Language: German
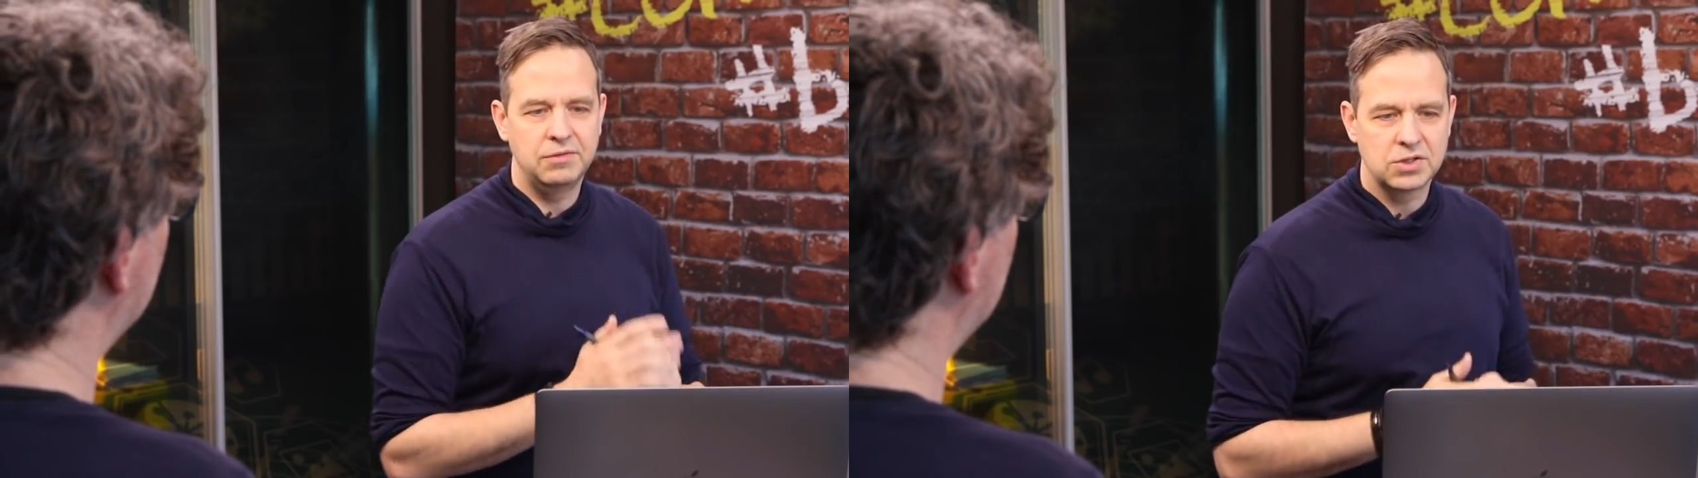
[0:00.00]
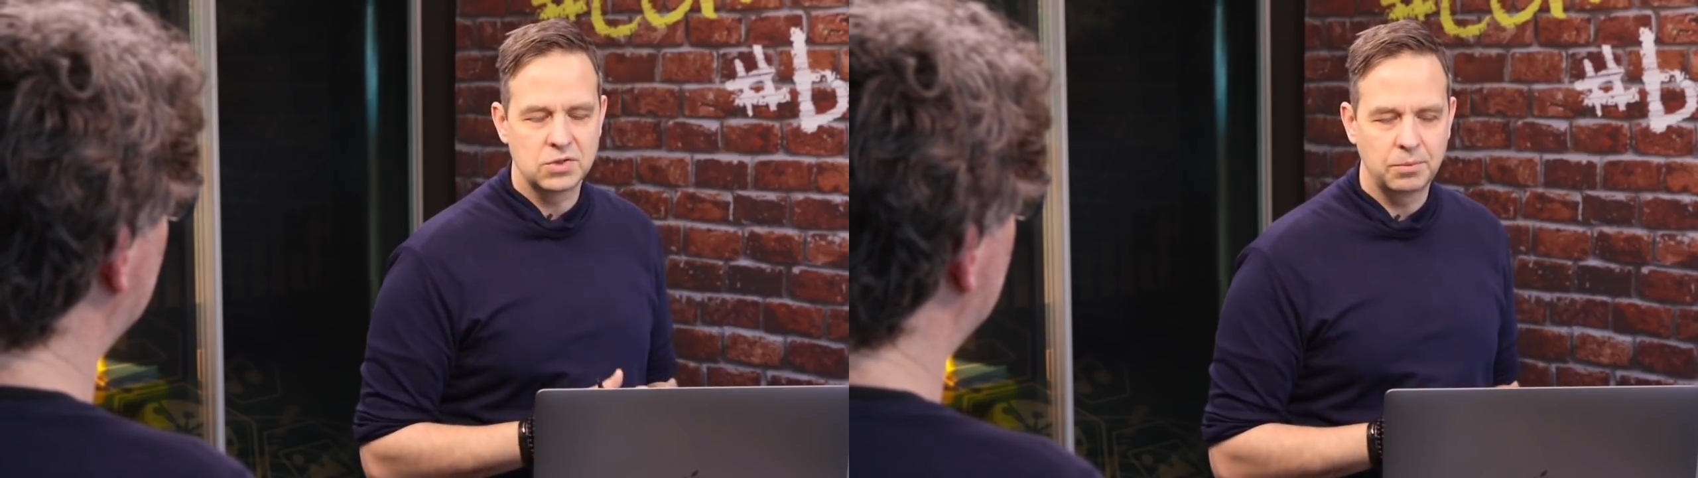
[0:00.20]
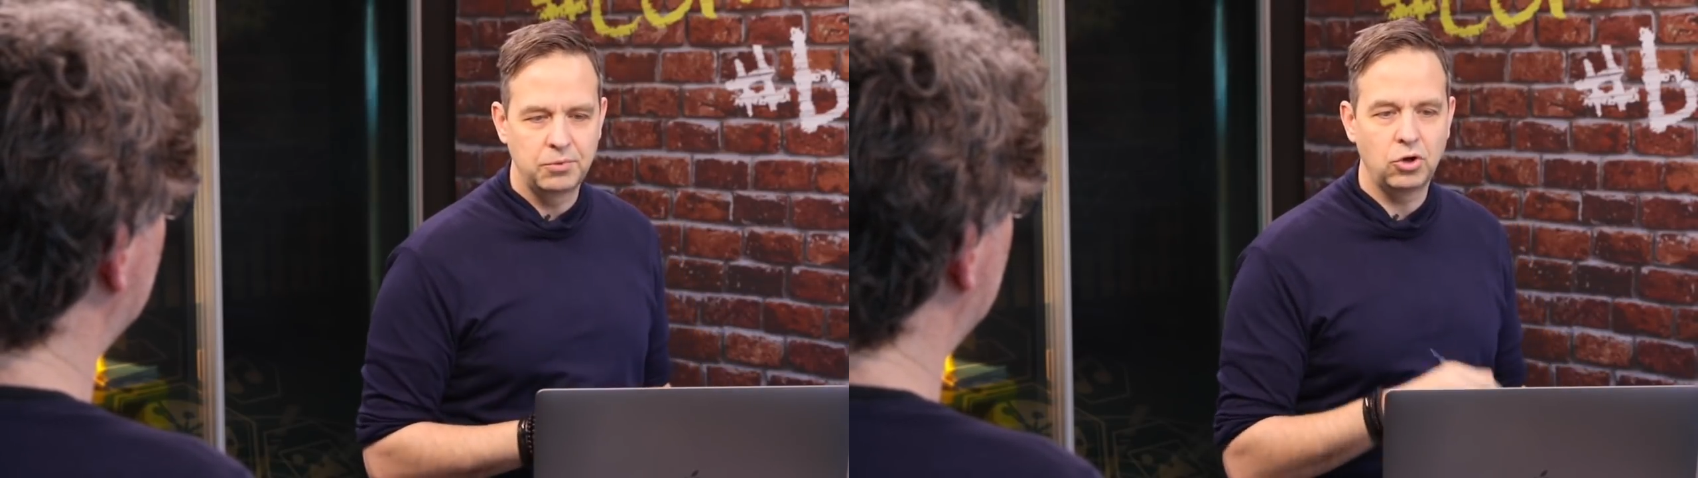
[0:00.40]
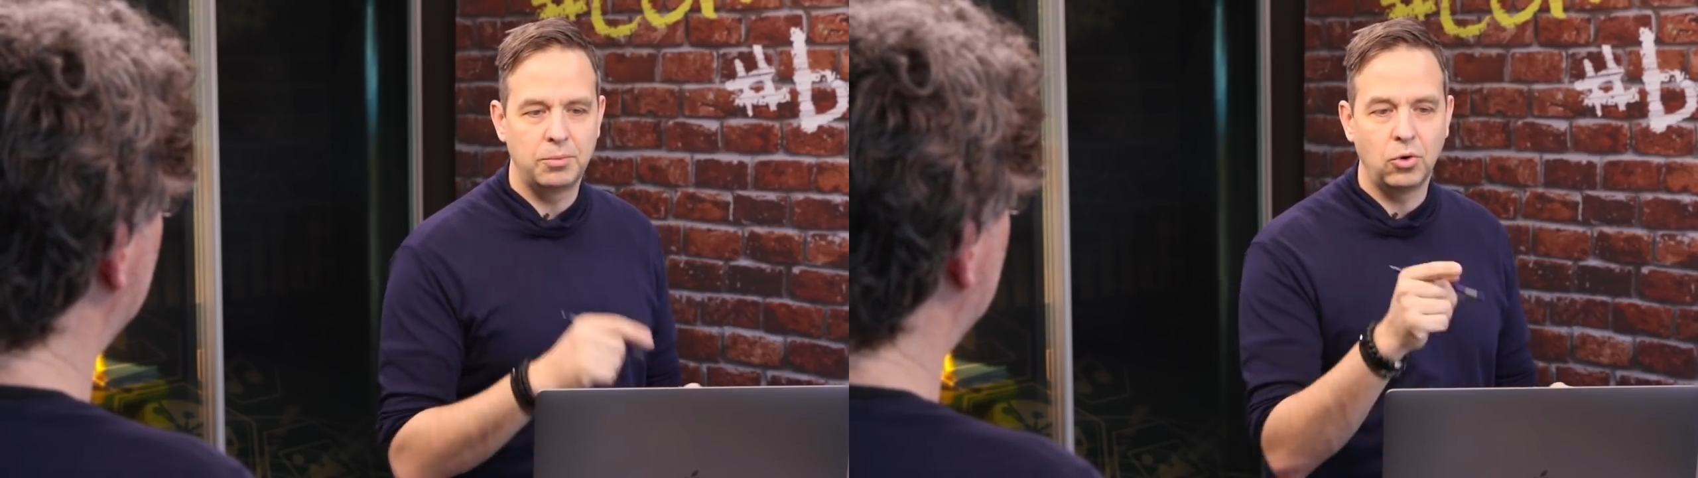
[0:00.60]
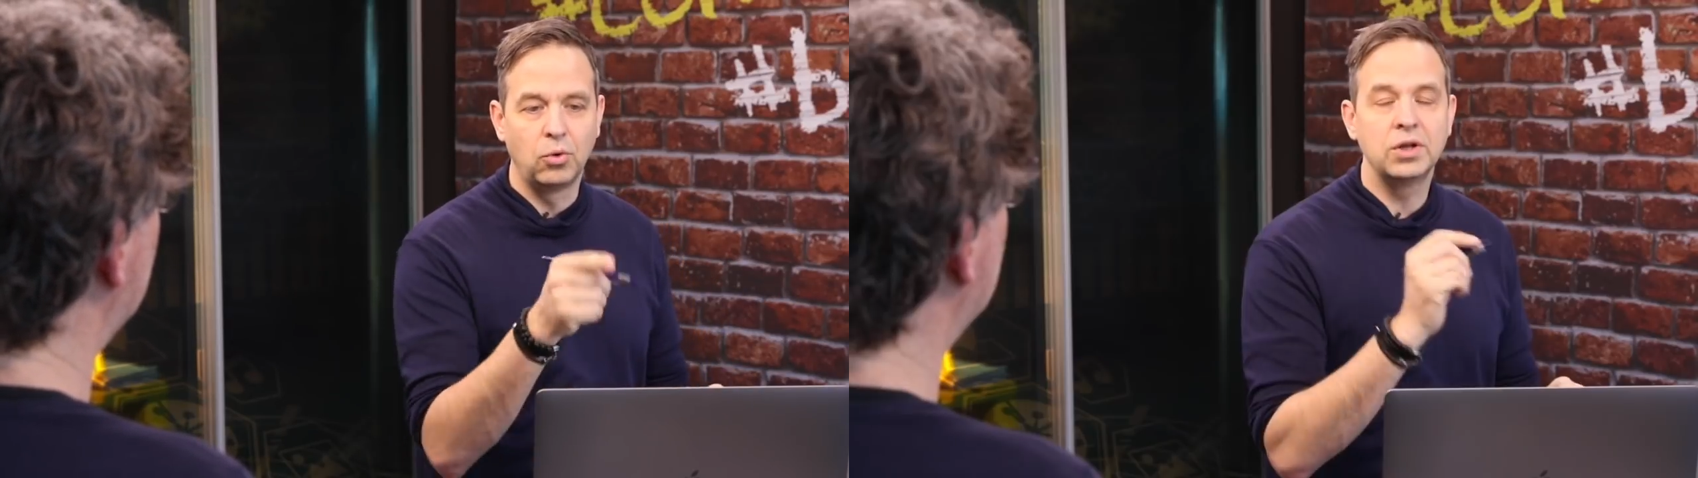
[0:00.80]
wieder
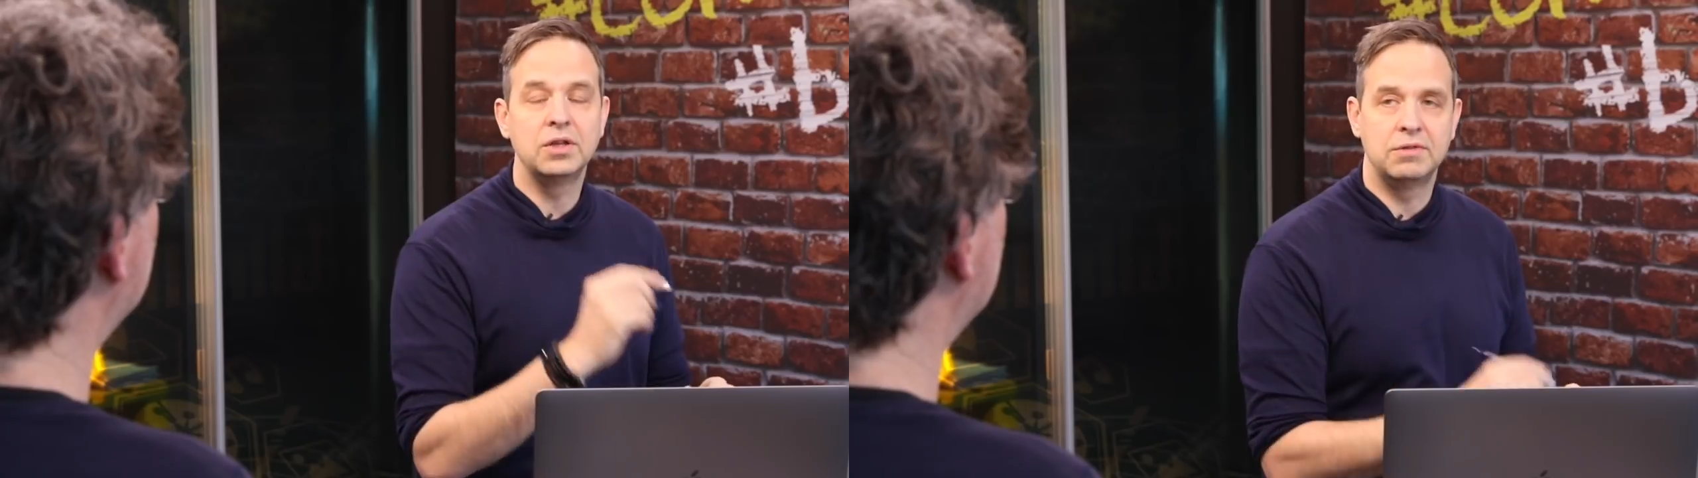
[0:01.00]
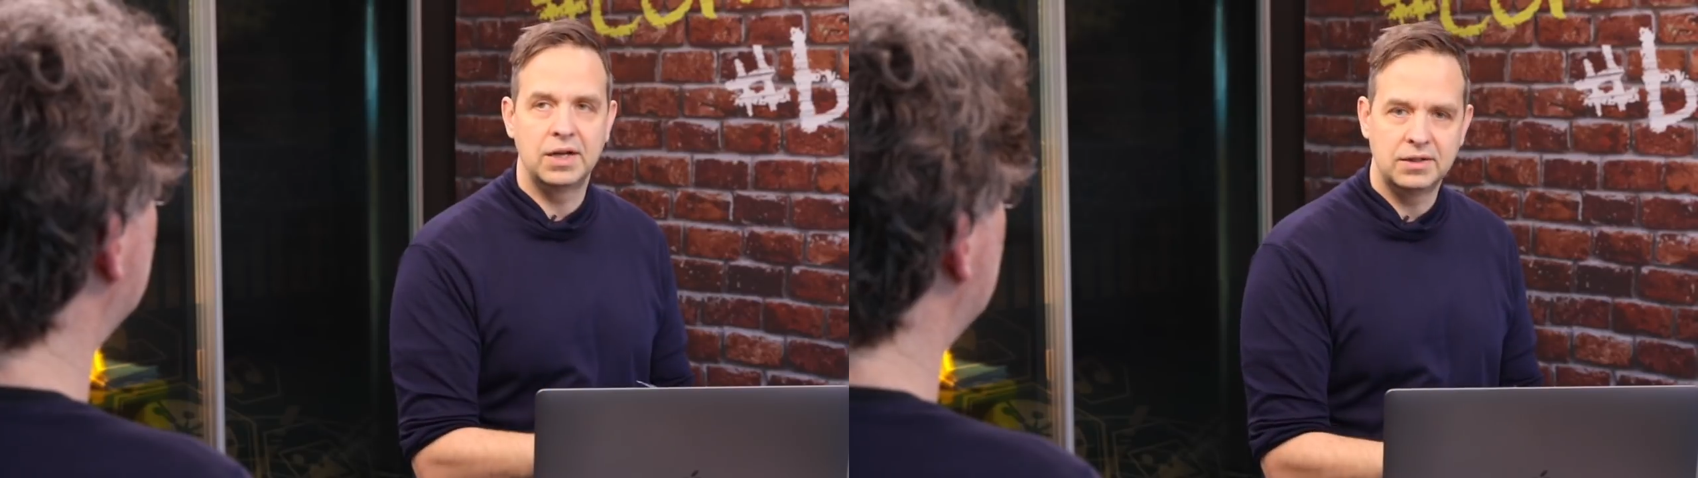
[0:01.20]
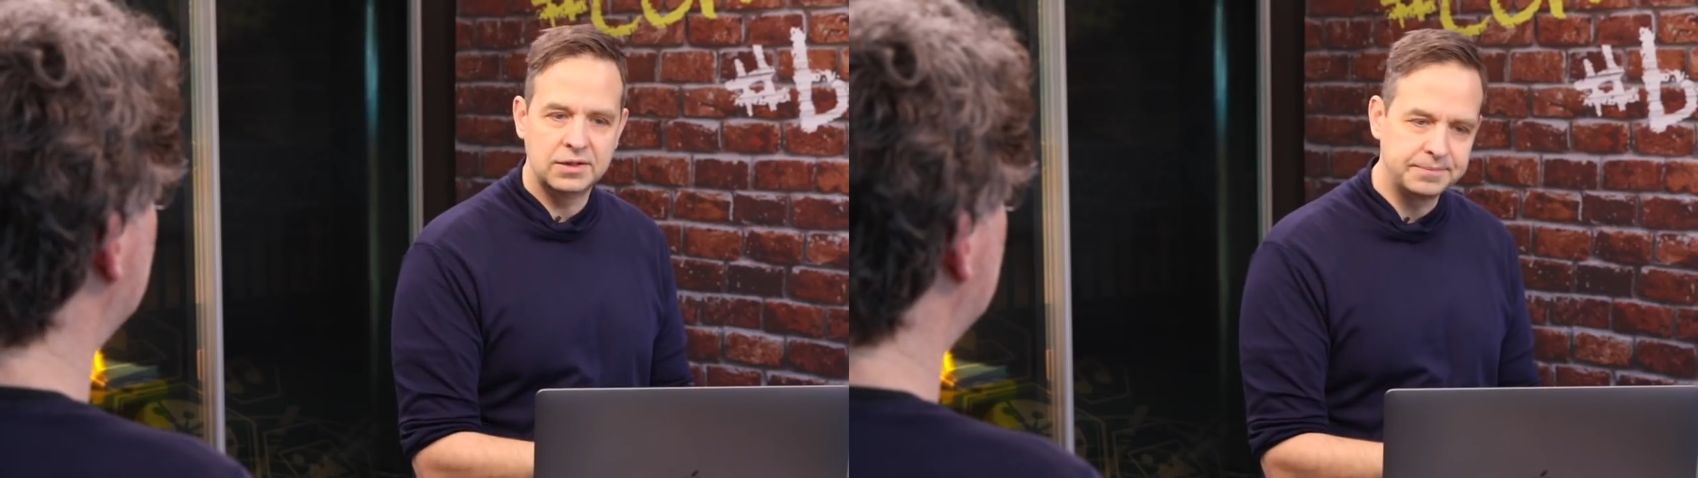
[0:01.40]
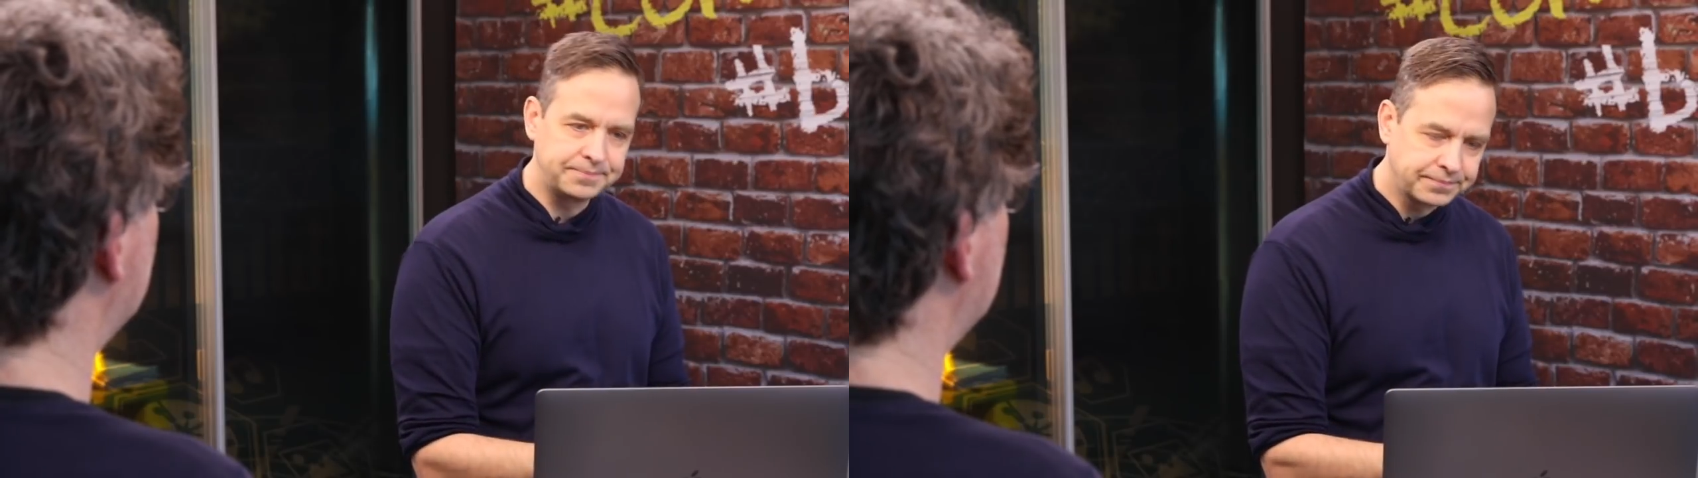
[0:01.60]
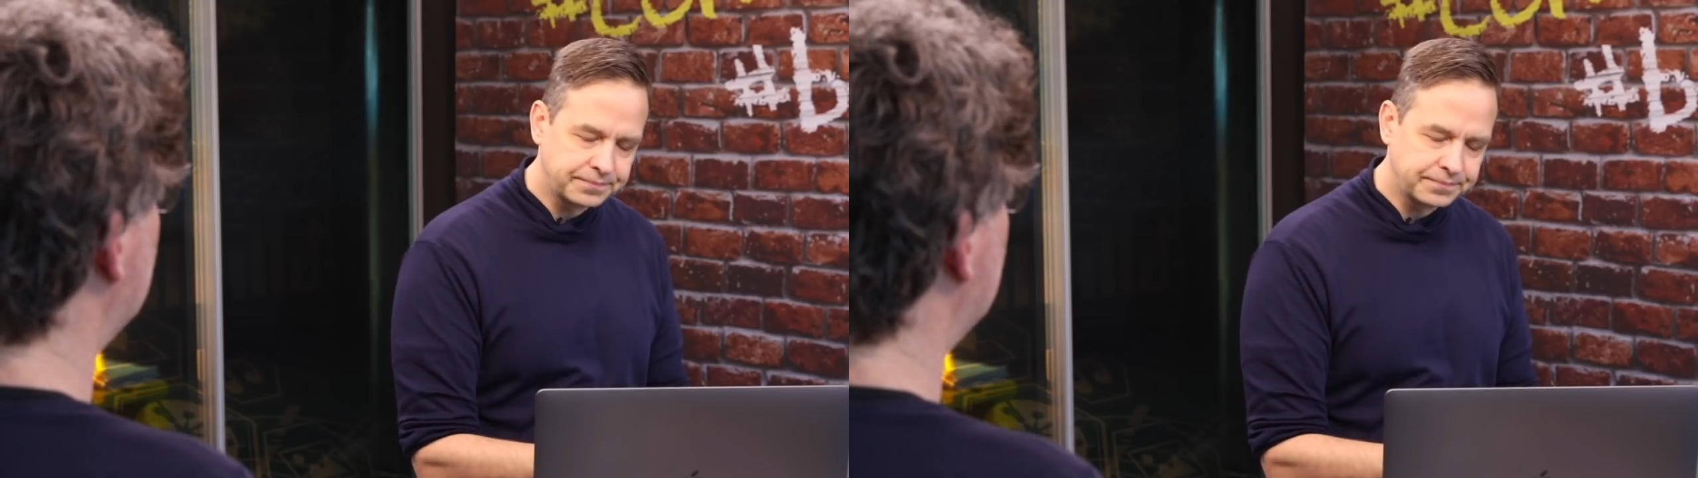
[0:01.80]
zurückbekommen, ohne Dividende.